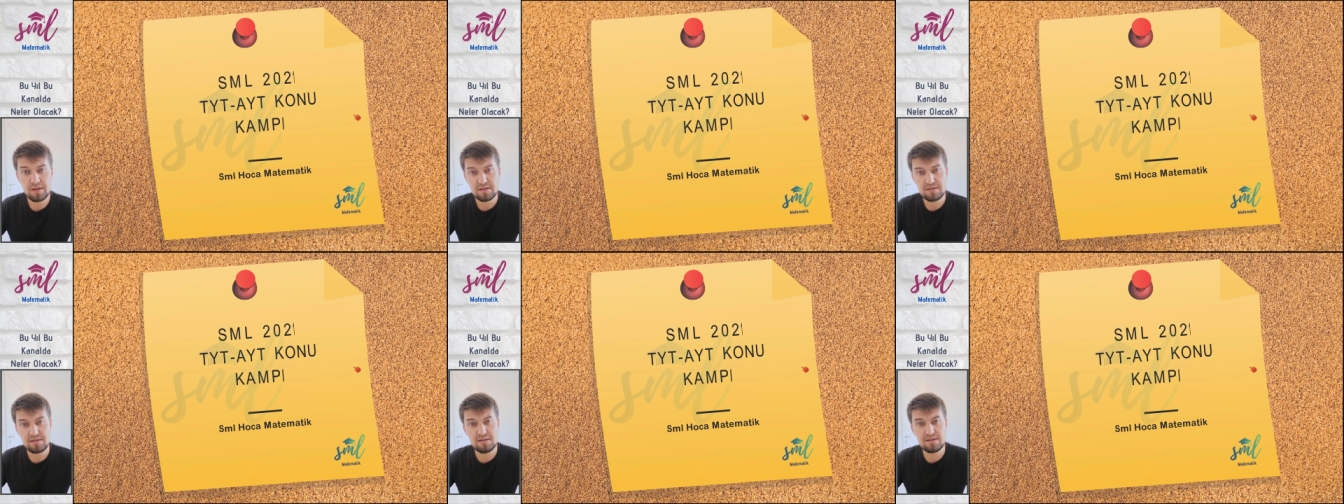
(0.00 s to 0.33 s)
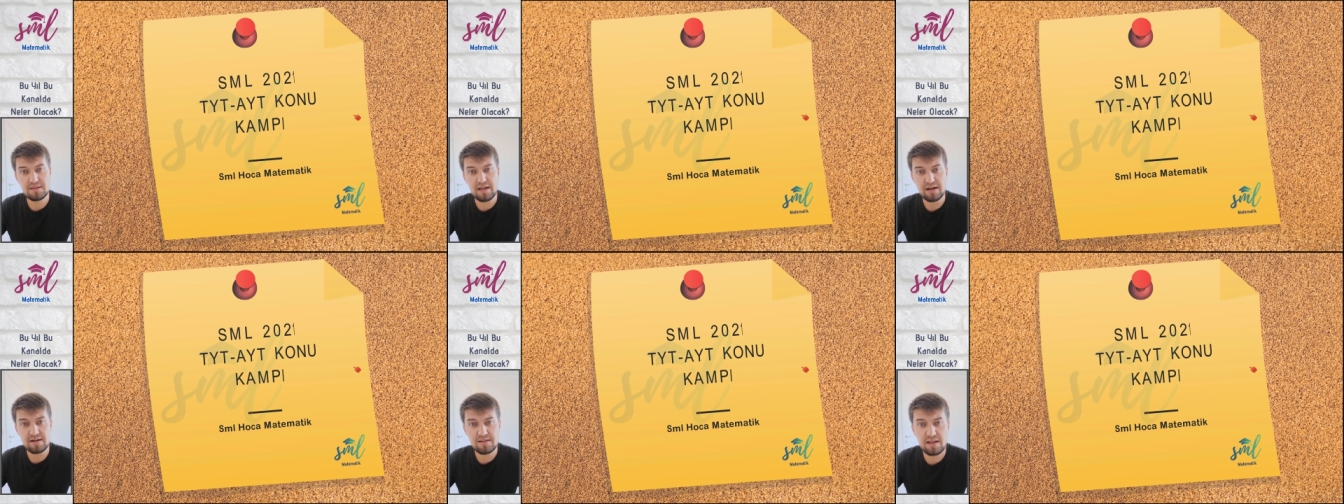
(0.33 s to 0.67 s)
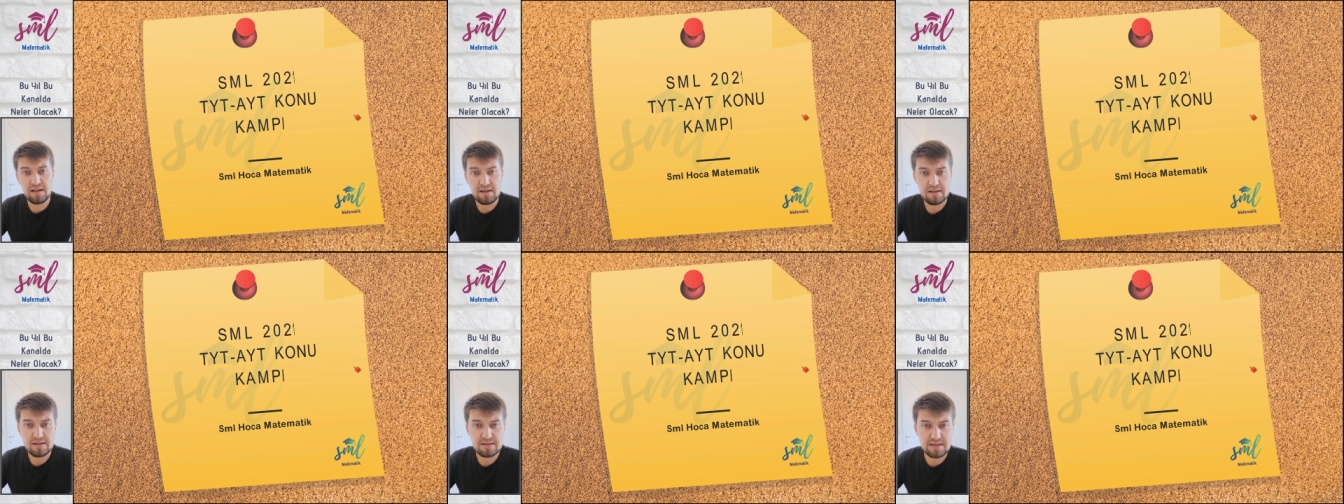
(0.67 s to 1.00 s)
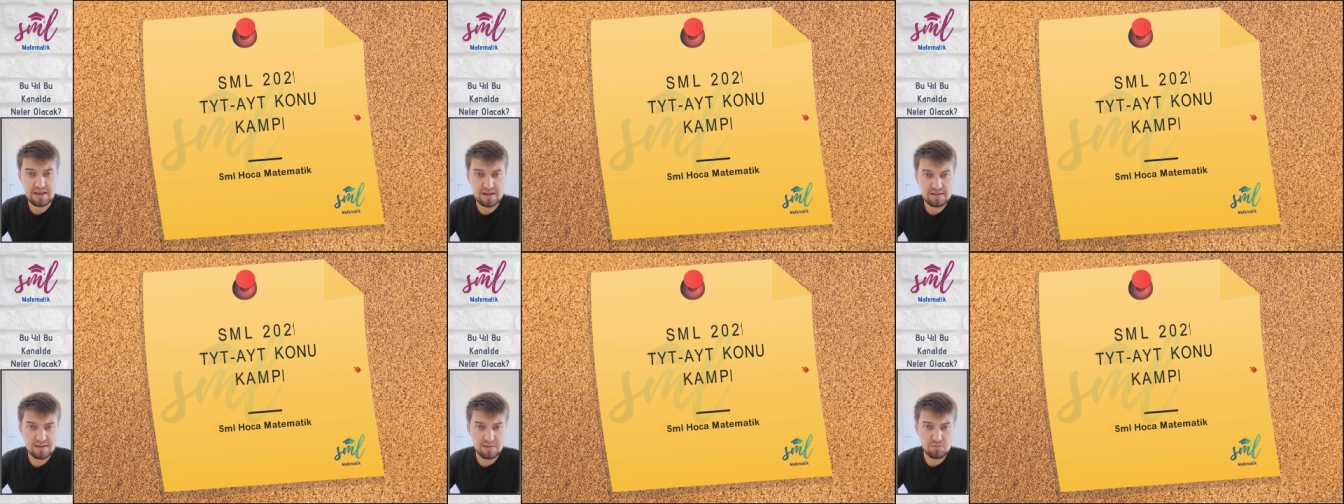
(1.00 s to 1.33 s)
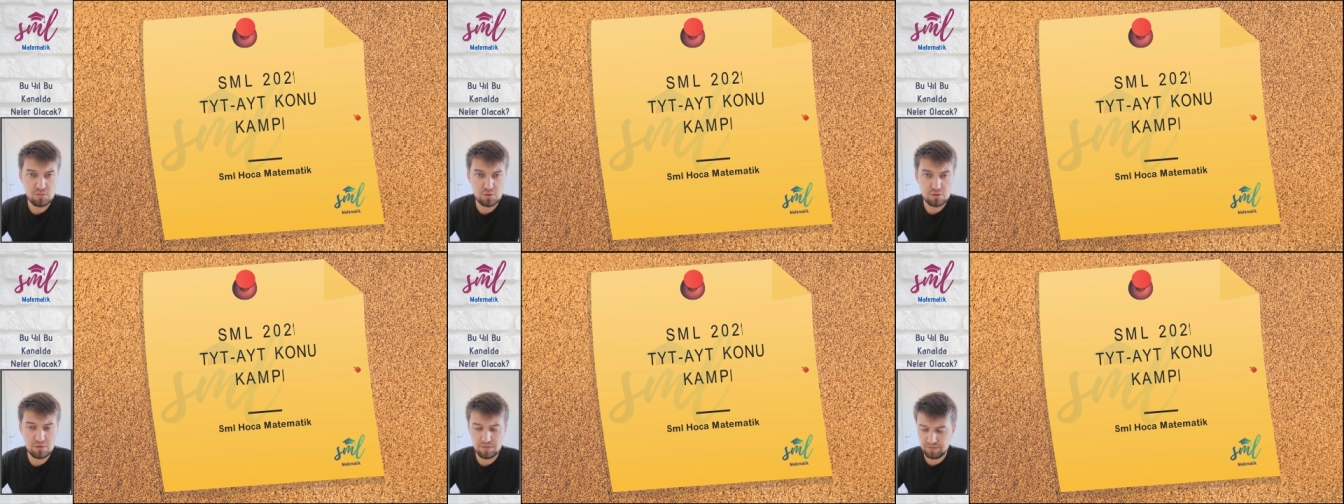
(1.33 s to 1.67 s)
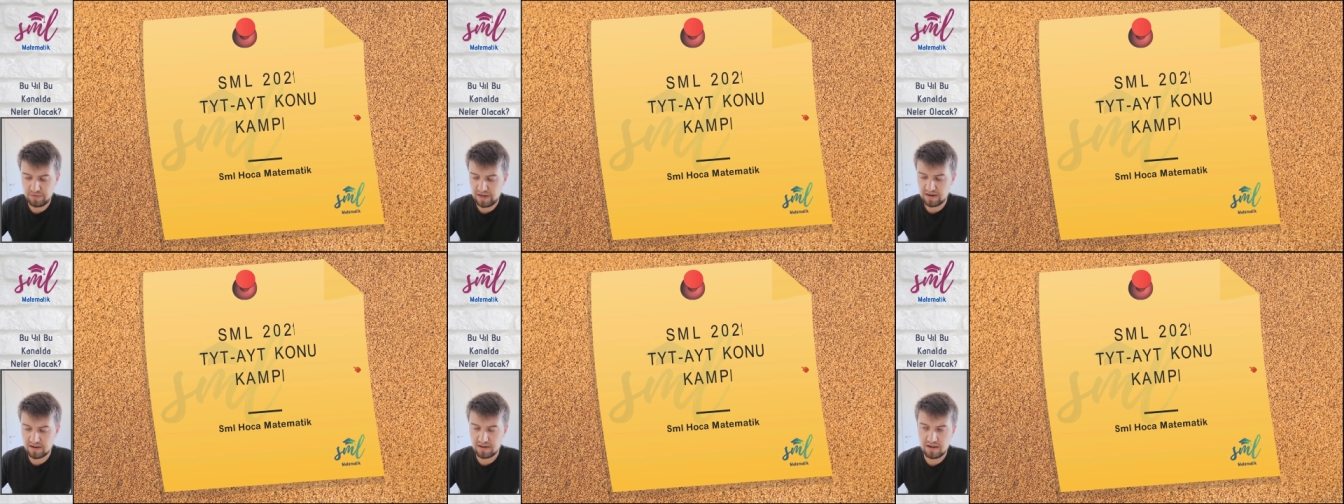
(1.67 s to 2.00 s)
Sizler de zaten bunun
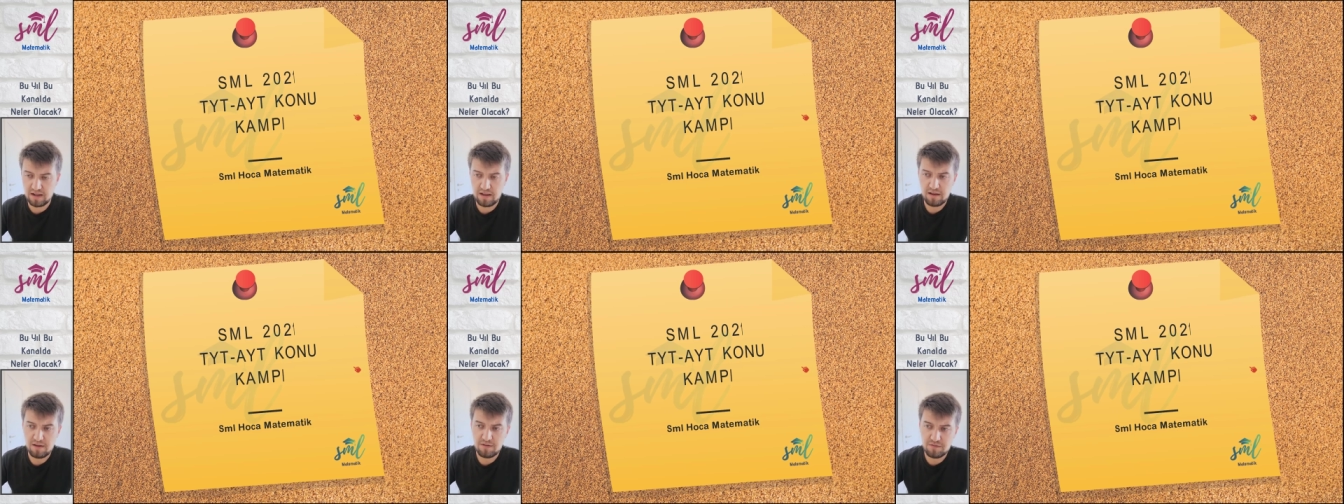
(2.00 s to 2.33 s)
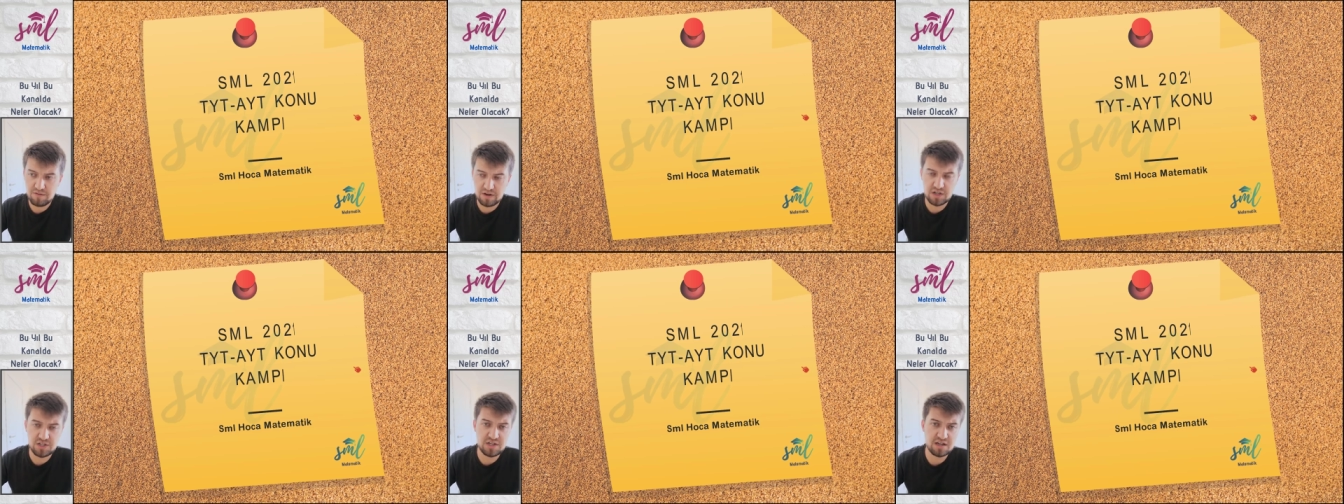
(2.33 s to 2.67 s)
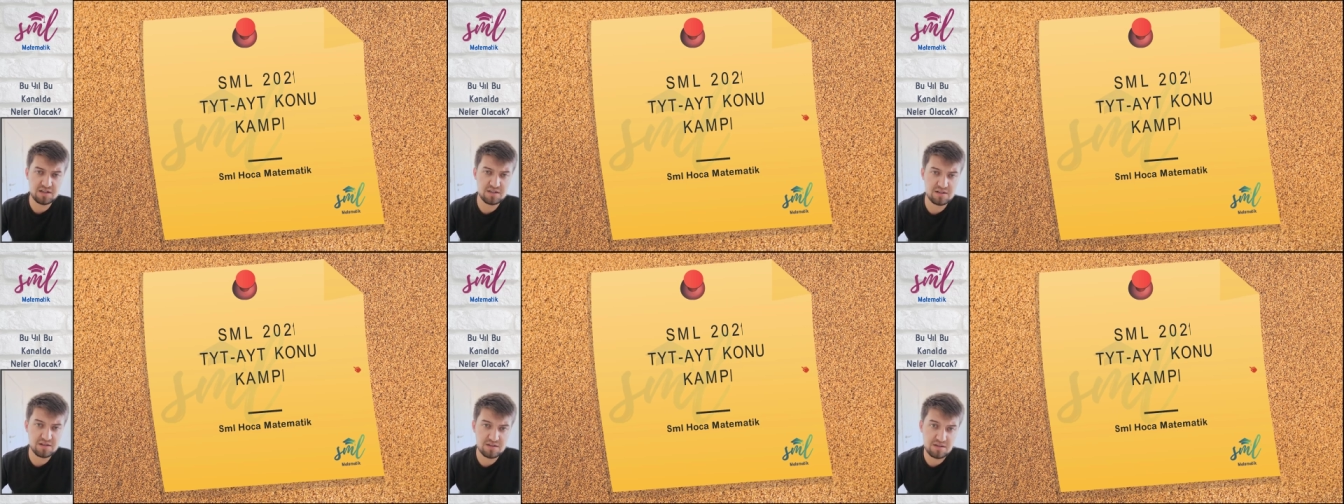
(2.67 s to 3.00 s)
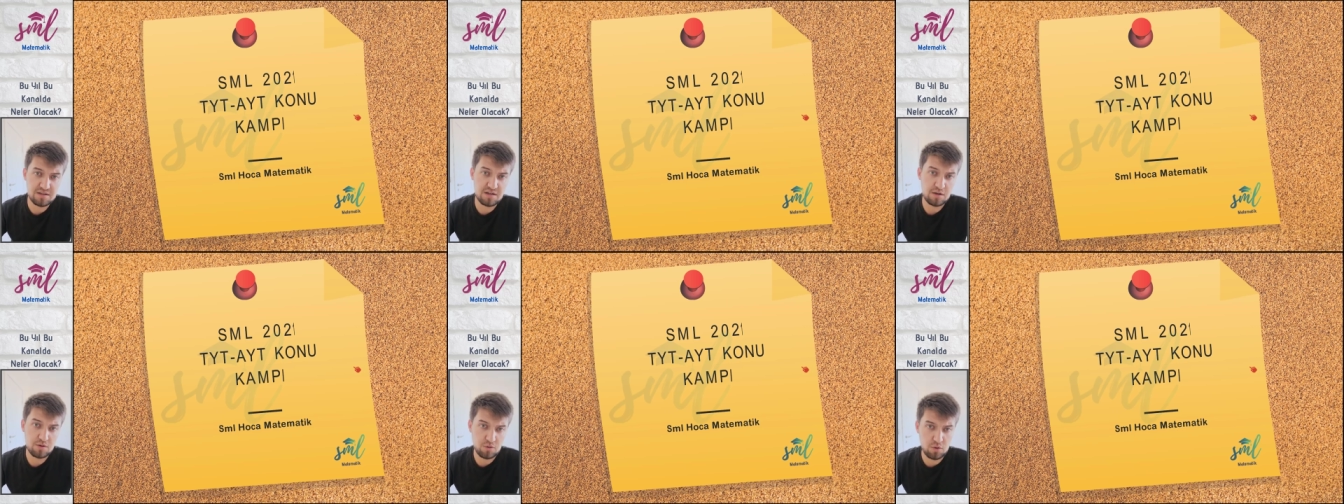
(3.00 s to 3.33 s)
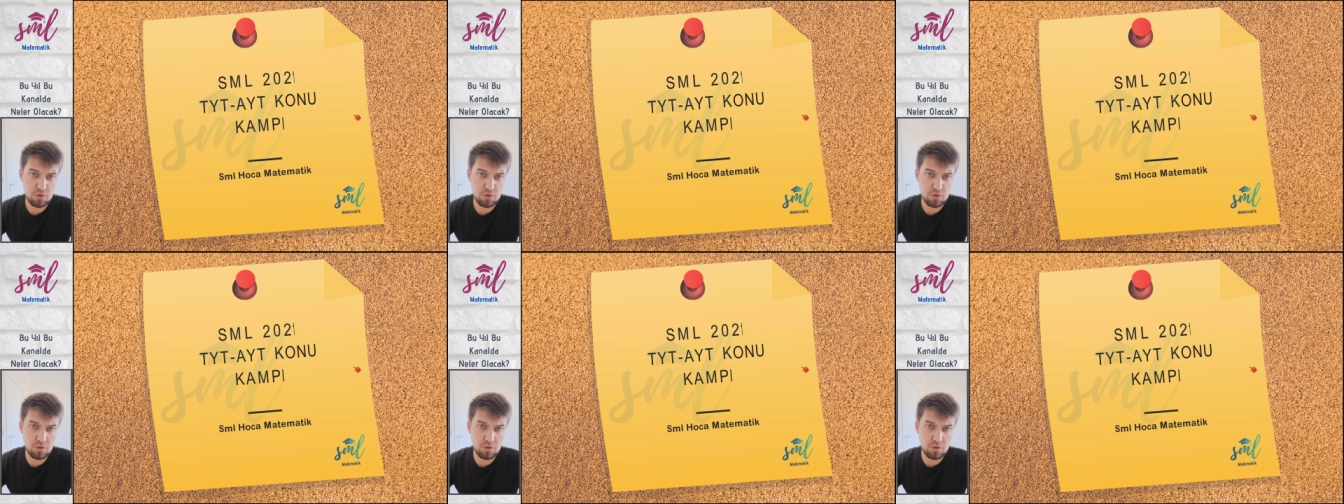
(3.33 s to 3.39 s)
farkına varacaksınızdır.